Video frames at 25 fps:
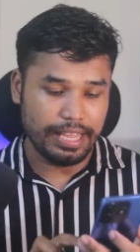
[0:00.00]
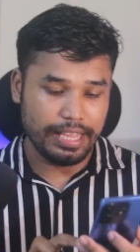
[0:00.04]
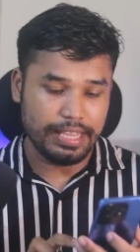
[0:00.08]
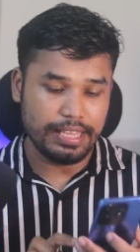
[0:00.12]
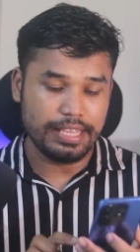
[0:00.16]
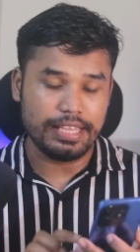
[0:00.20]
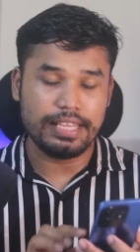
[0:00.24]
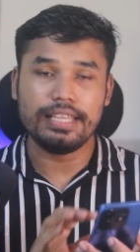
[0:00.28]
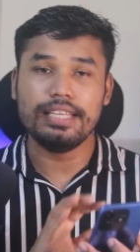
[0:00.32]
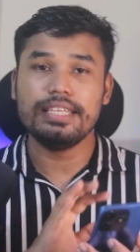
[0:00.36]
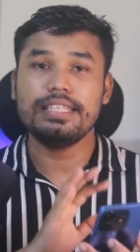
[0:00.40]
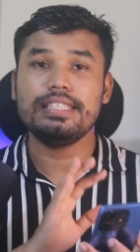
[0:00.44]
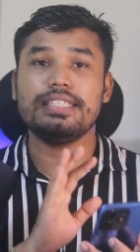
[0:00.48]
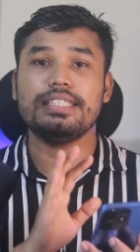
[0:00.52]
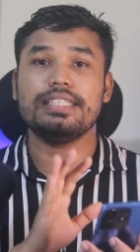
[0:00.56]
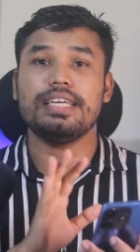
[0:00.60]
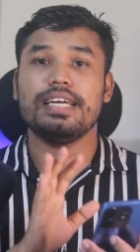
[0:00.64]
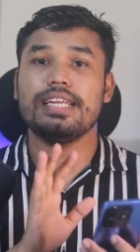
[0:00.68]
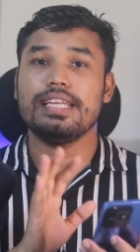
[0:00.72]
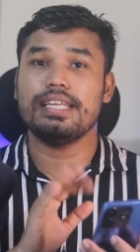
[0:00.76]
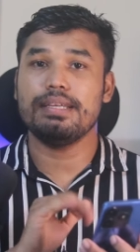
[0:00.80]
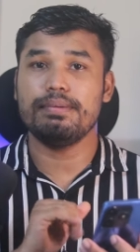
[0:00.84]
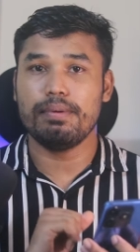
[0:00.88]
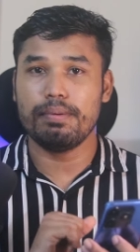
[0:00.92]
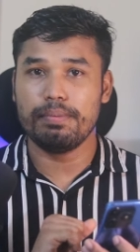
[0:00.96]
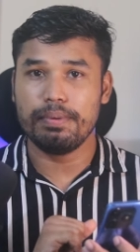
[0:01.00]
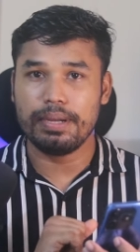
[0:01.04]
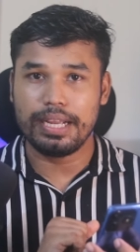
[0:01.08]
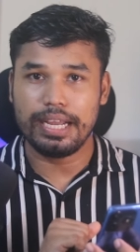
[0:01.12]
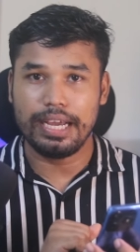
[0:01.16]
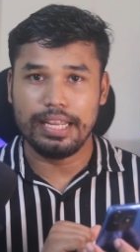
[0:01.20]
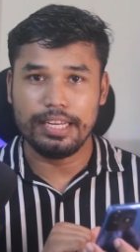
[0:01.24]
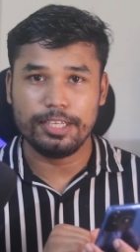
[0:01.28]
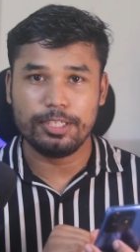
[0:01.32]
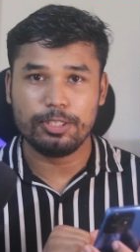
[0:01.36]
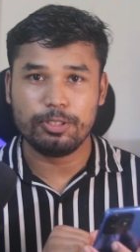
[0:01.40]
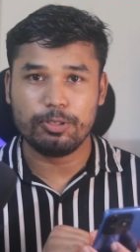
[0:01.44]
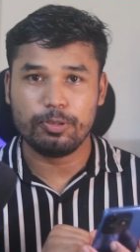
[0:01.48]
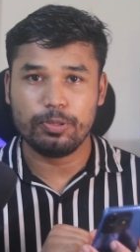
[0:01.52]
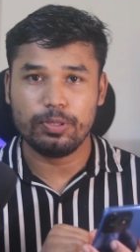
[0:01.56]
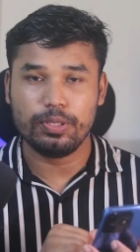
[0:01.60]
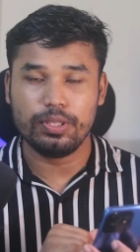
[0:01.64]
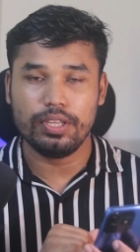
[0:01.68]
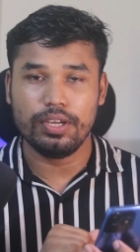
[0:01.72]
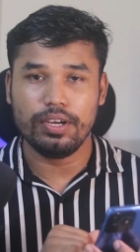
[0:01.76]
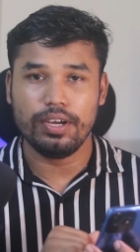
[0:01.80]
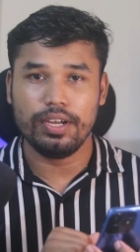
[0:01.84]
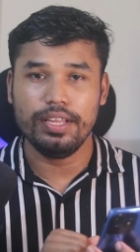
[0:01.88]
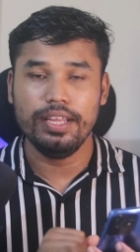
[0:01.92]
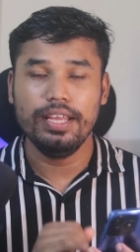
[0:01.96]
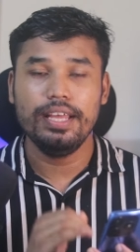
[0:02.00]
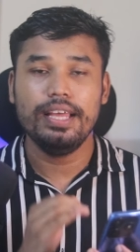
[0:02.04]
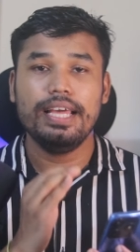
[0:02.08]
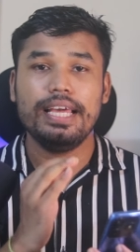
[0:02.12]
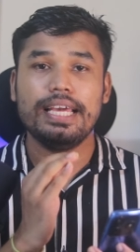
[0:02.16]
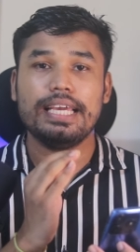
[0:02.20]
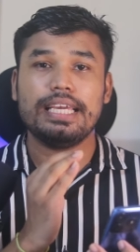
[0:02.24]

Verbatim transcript: এই স্টার কিভাবে কালেক্ট করতে হয়